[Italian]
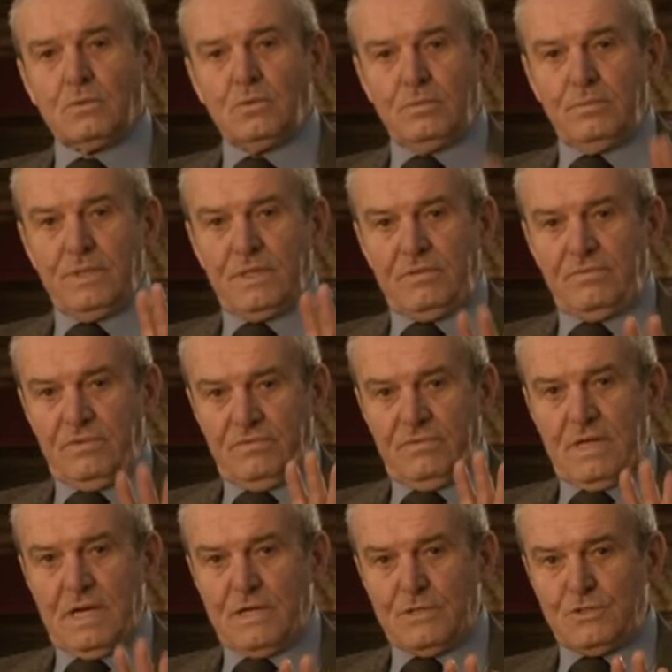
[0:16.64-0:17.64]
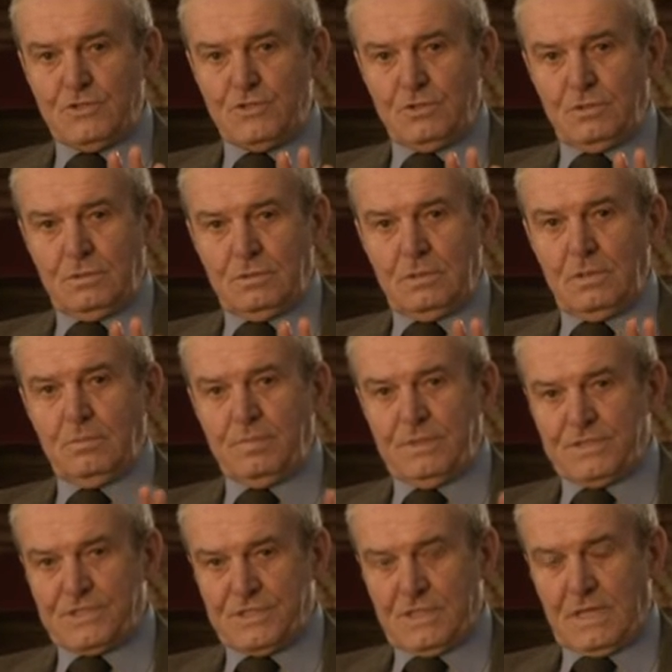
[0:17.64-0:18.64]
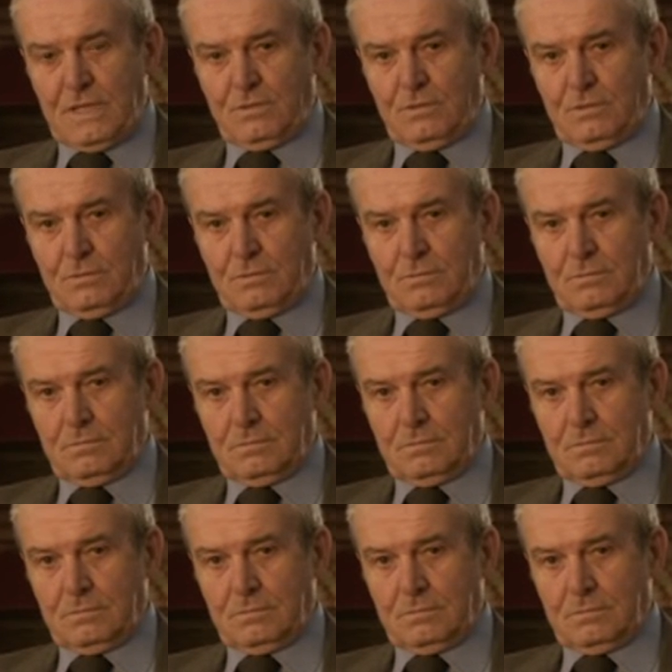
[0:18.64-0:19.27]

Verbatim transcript: un breve viaggio nel passato